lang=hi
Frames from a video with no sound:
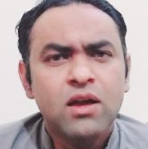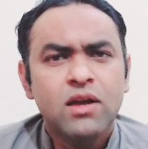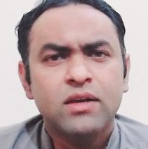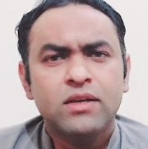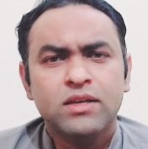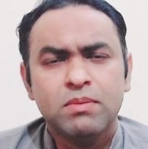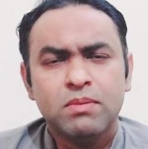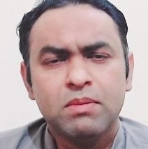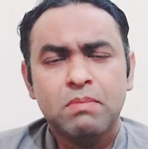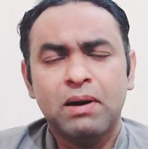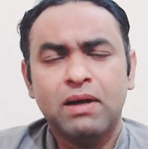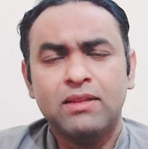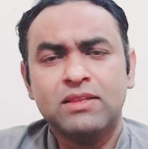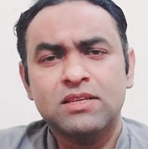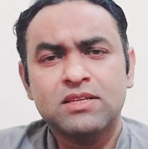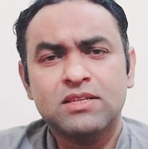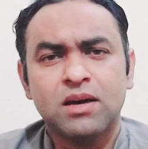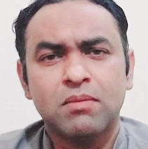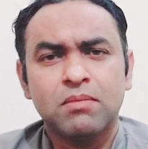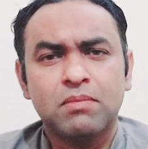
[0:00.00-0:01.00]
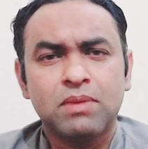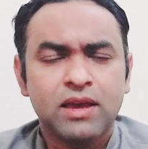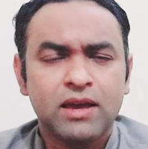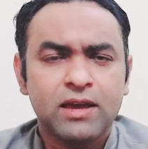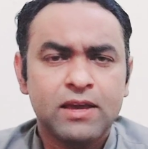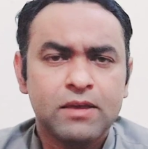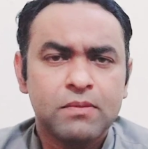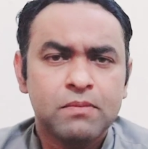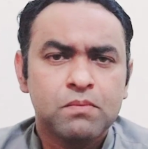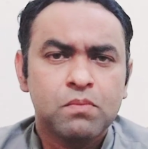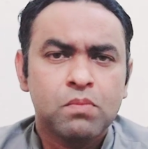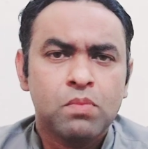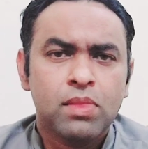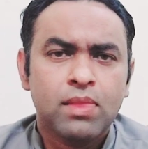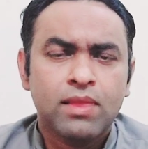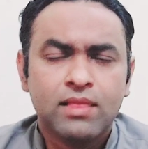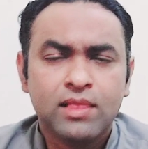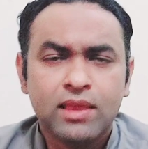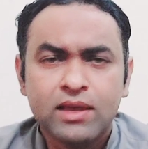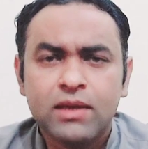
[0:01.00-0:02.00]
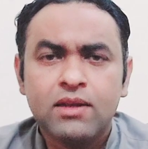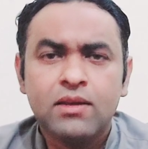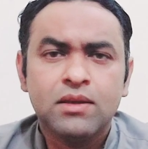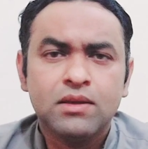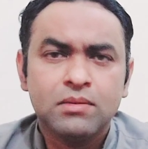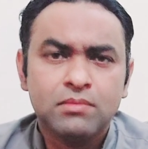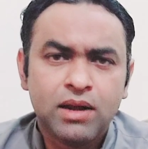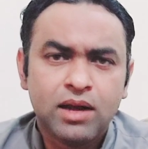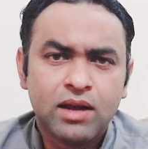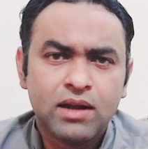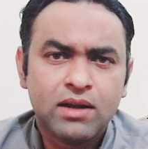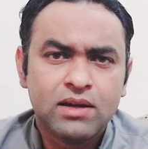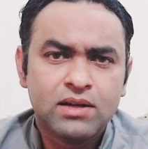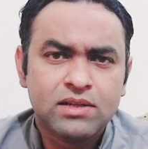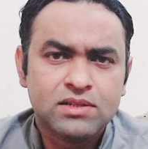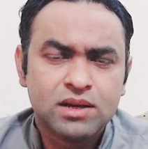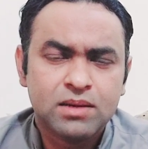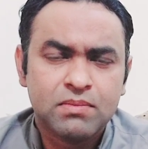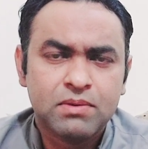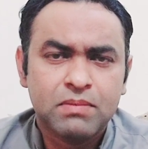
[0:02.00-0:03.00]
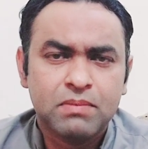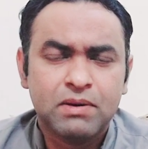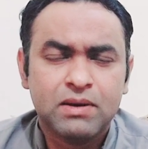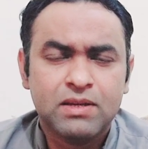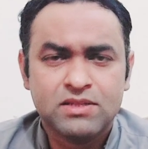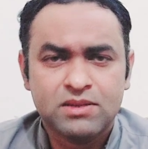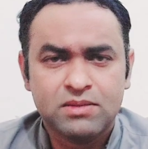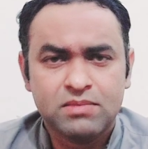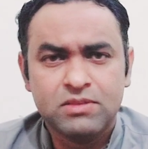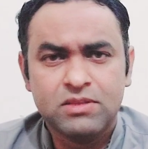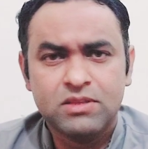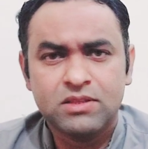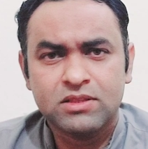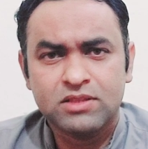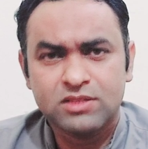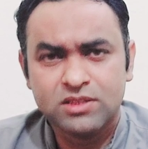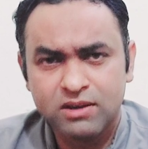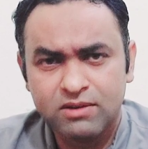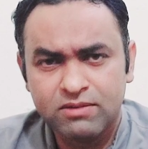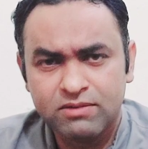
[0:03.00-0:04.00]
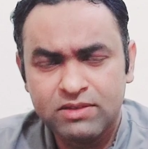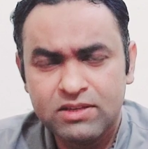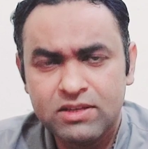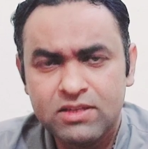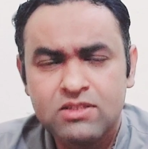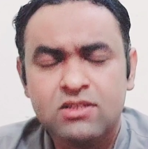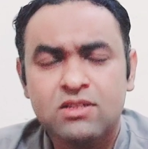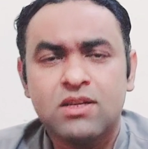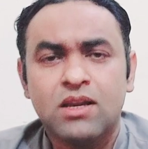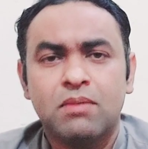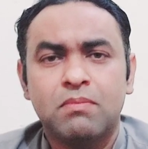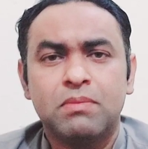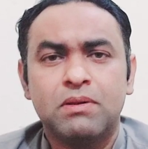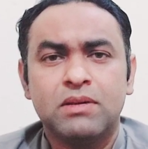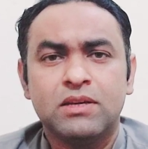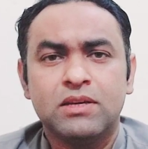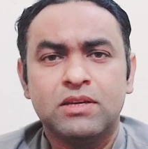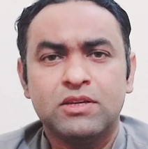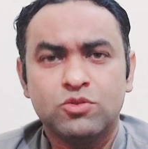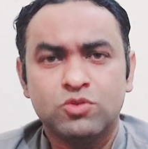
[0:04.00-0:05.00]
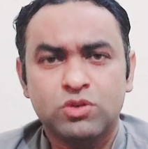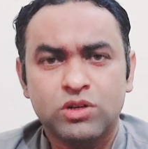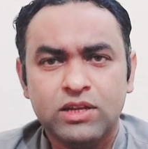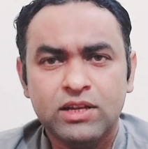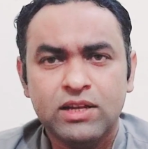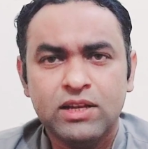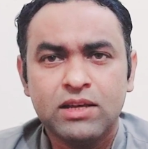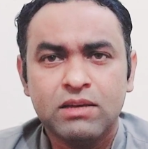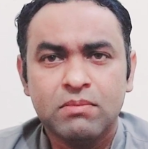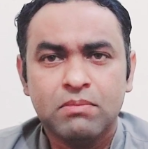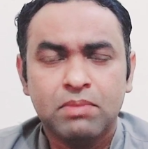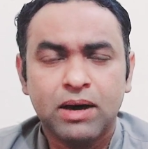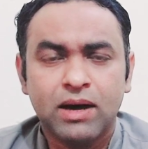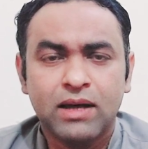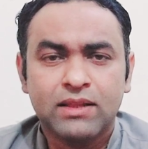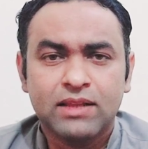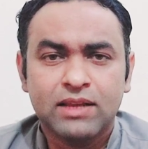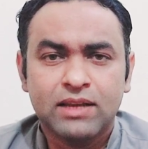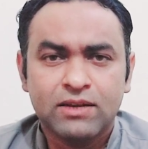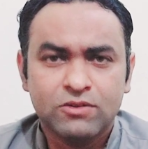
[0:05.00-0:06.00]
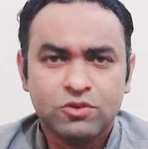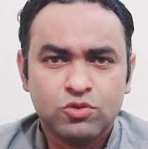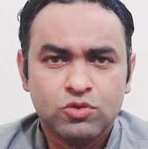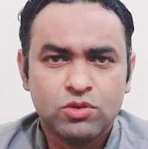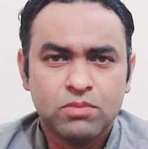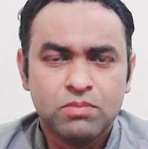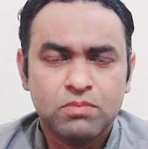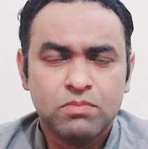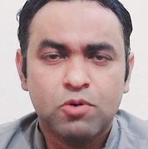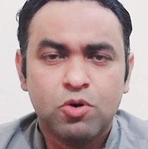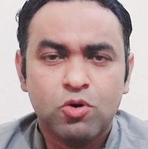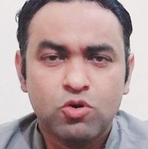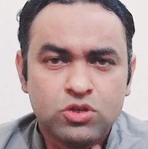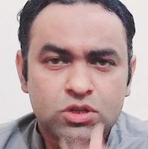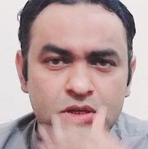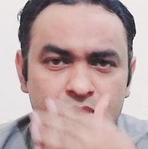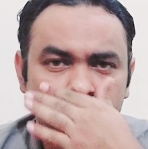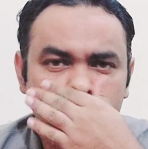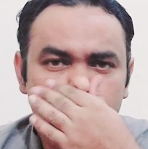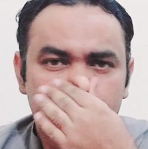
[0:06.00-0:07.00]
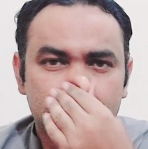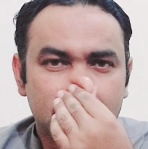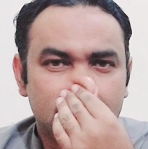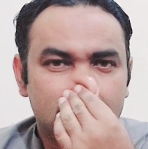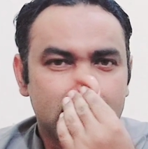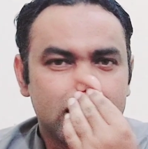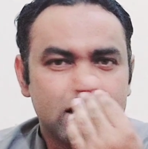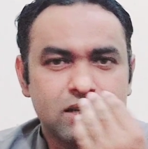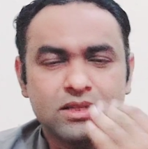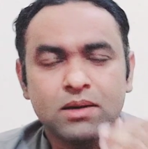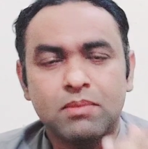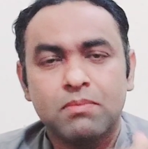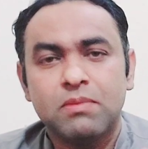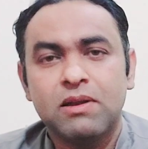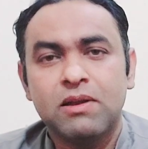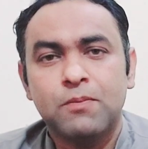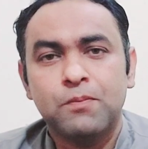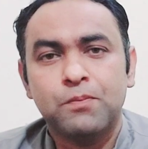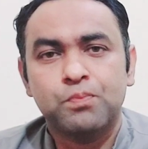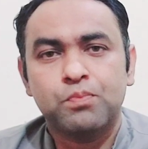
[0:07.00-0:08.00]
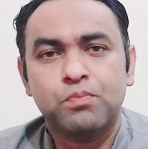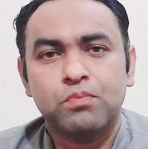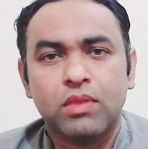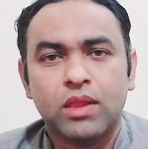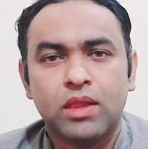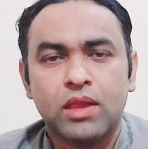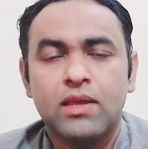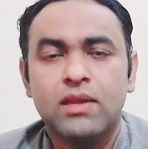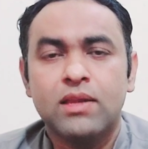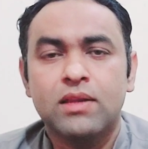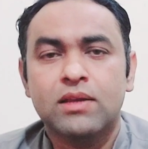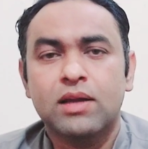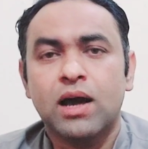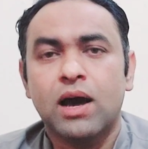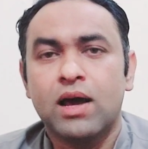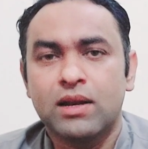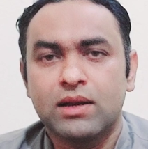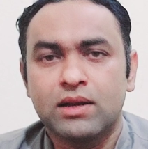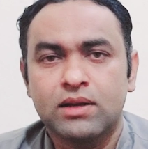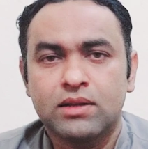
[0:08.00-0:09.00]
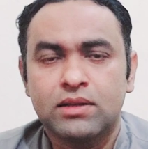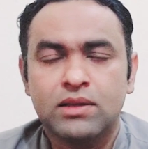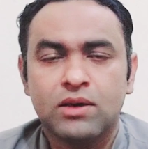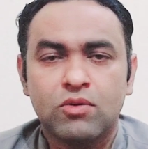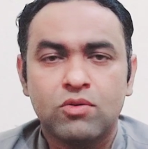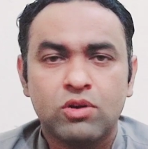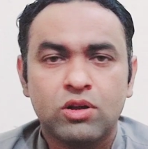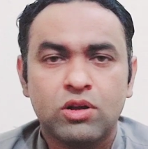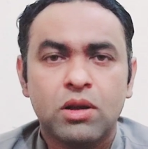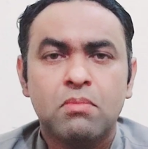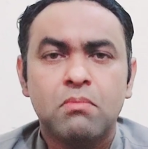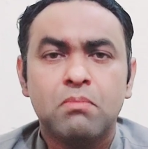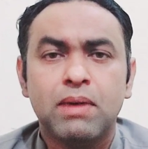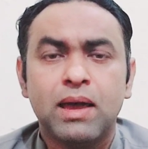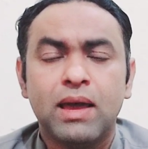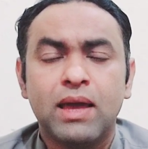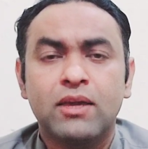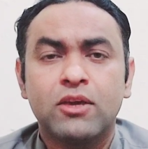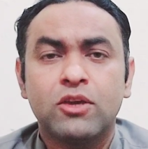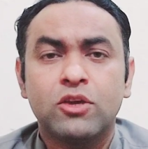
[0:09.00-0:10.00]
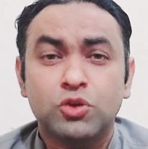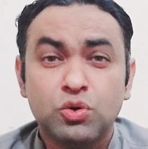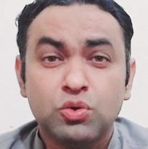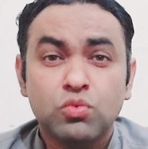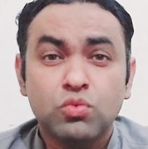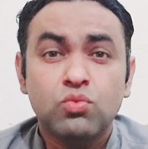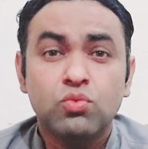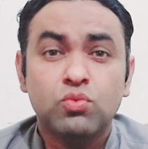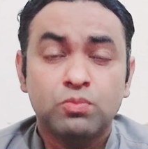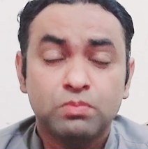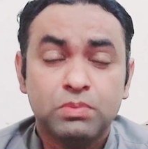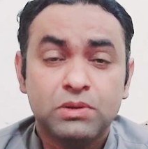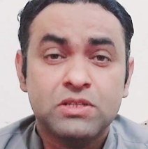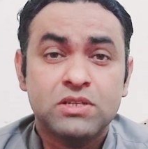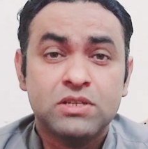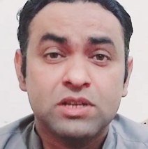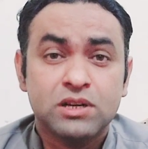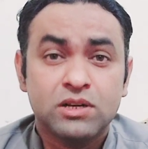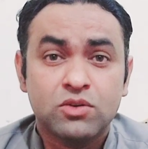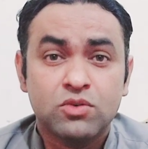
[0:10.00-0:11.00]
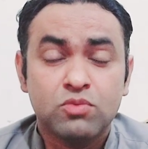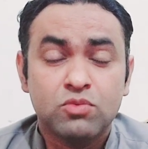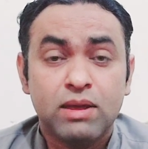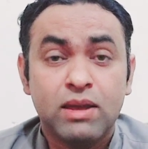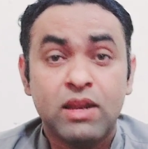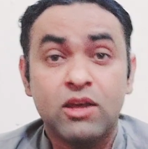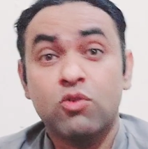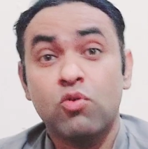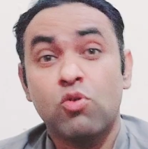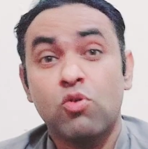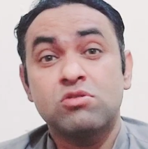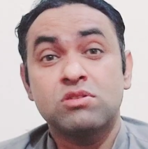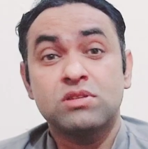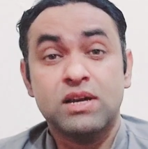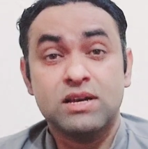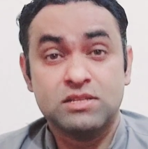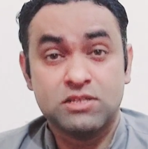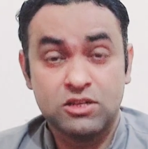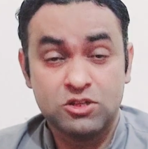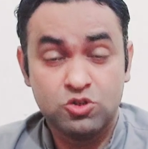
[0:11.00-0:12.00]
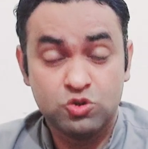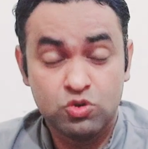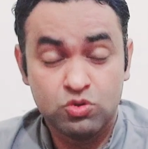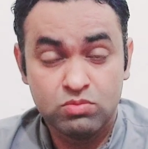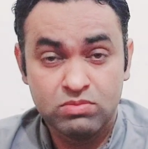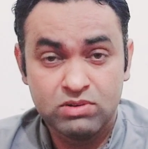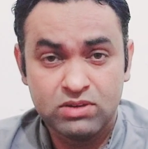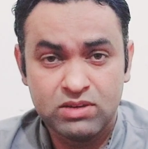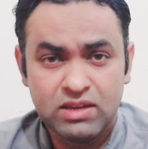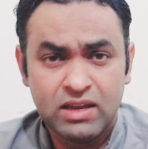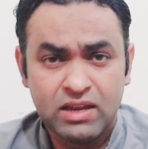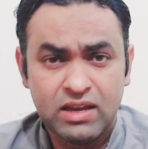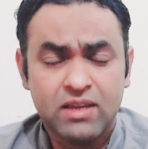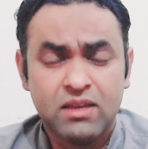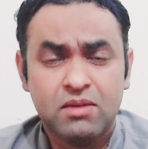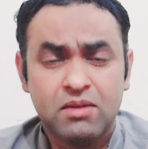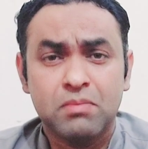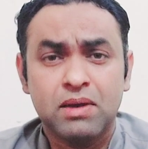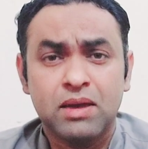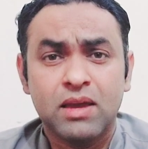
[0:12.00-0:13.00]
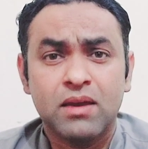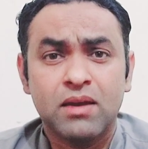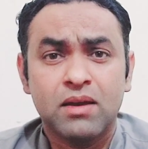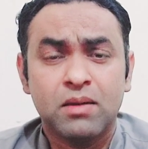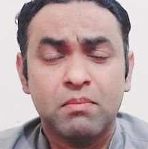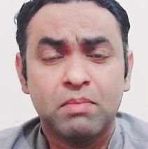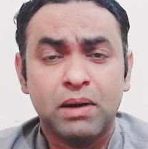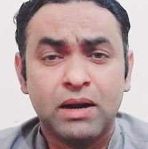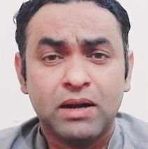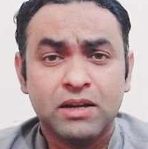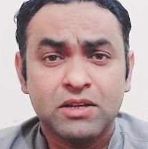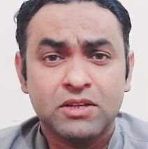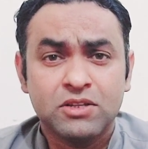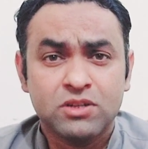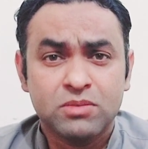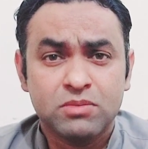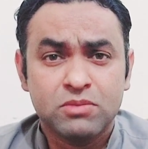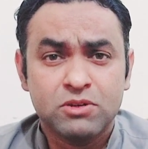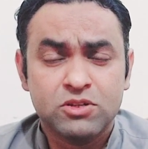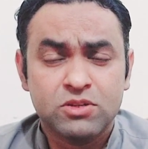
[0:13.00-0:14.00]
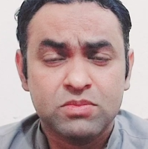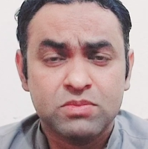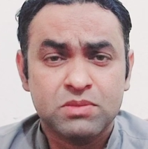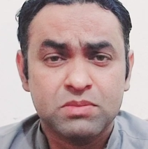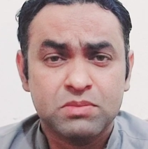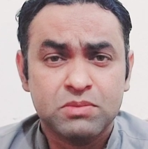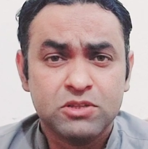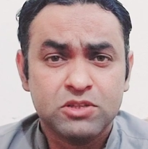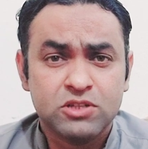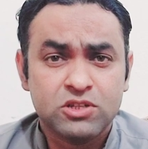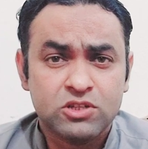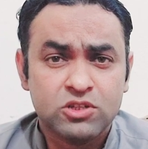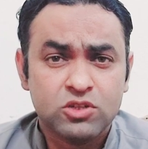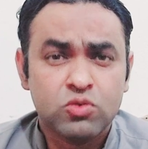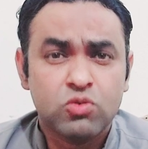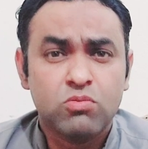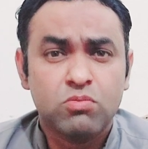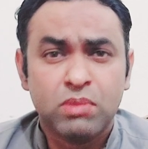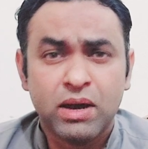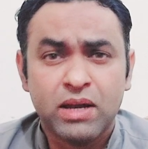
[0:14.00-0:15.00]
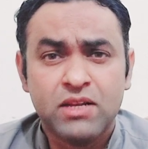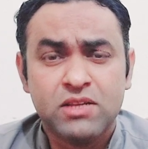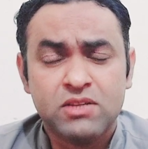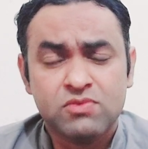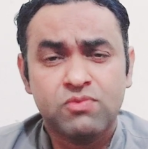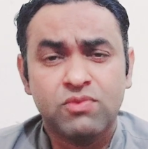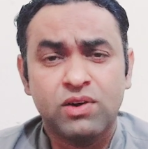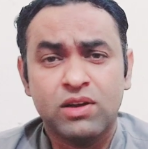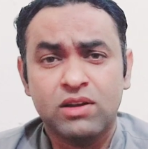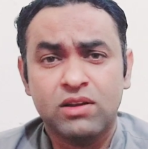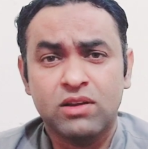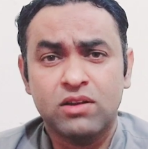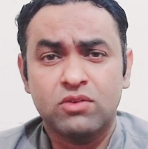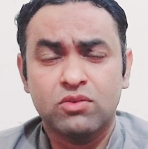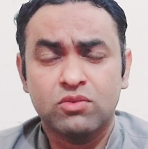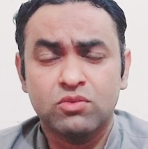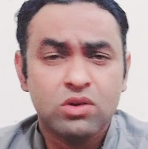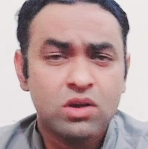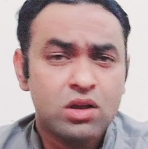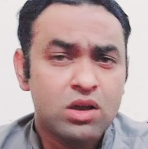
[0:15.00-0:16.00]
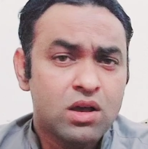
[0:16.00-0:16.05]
ये भी बातें सामने आईं लेकिन इमरान खान साहब के पास जब ये तजावीज़ या फिर ये जो डील की बात है वो जब पहुंची तो इमरान खान साहब ने इनकार कर दिया उन्होंने कहा मैं क्यों पीछे हटूं मैंने कौन सा ऐसा जुर्म किया है कि मैं पार्टी चेयरमैनशिप से पीछे हो जाऊं और माइनस वन कर दूं